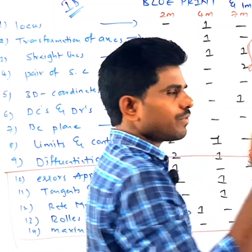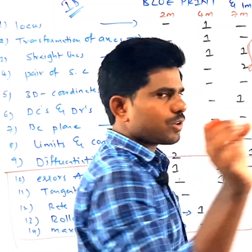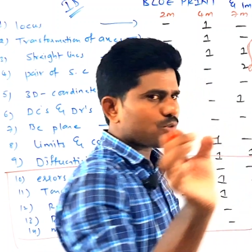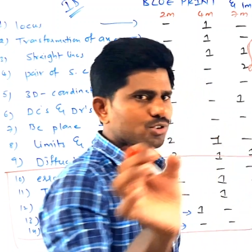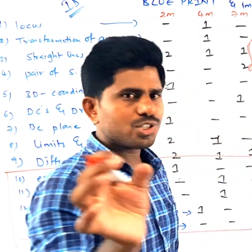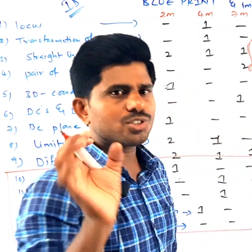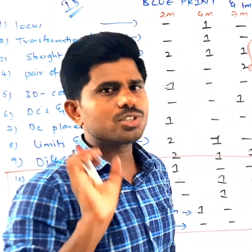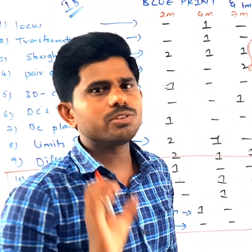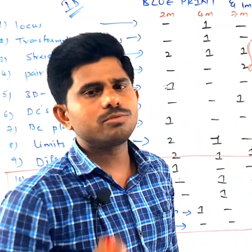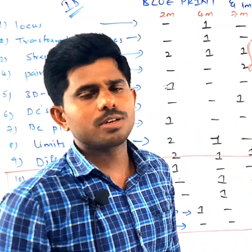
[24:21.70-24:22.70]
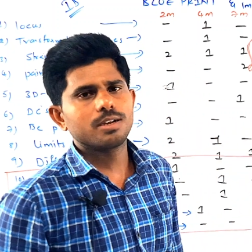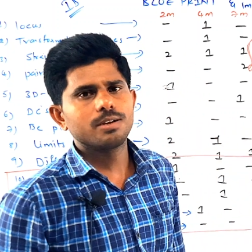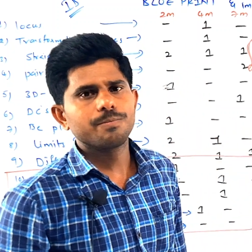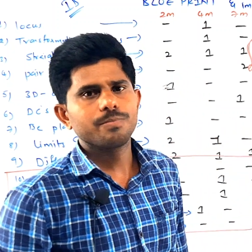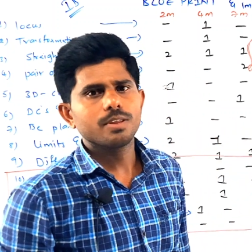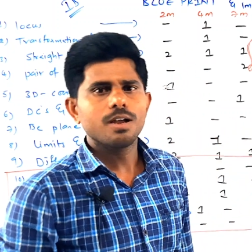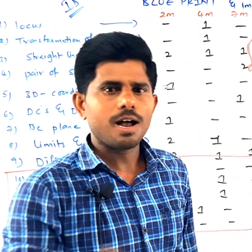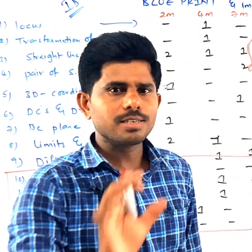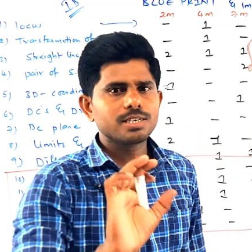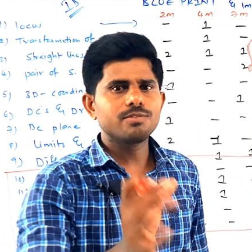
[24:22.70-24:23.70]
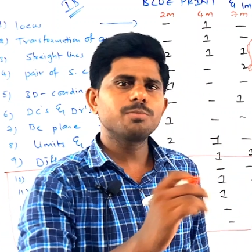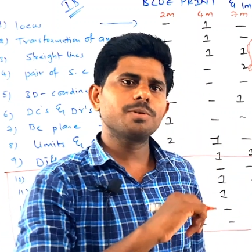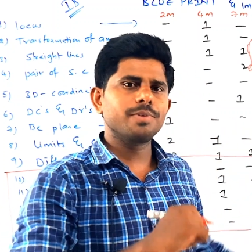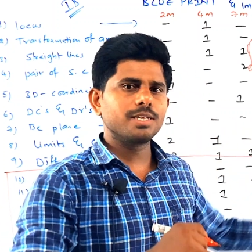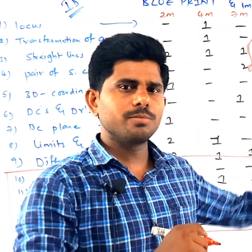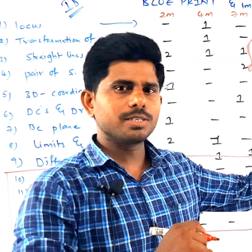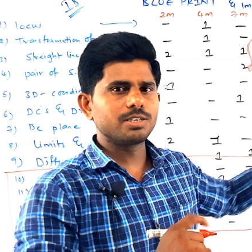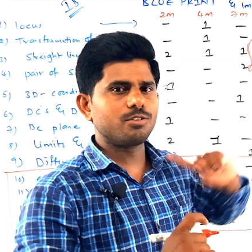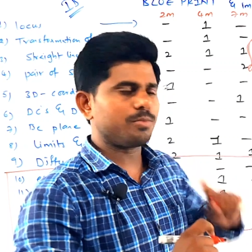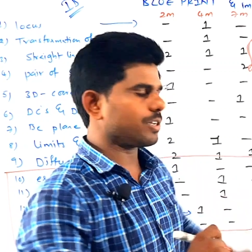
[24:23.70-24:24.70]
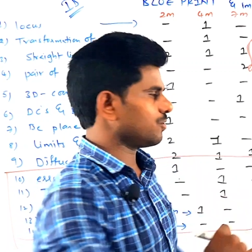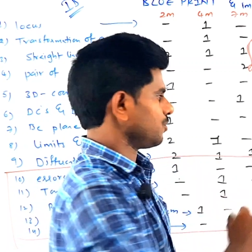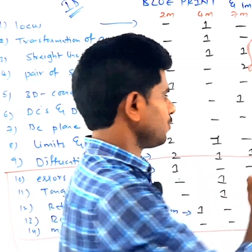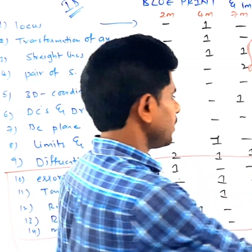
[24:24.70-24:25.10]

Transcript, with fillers: సెవెన్ క్వశ్చన్సే ఉంటాయి ఆ సెవెన్ ప్రిపేర్ అయితే మీకు సెవెన్ మార్క్స్ వచ్చి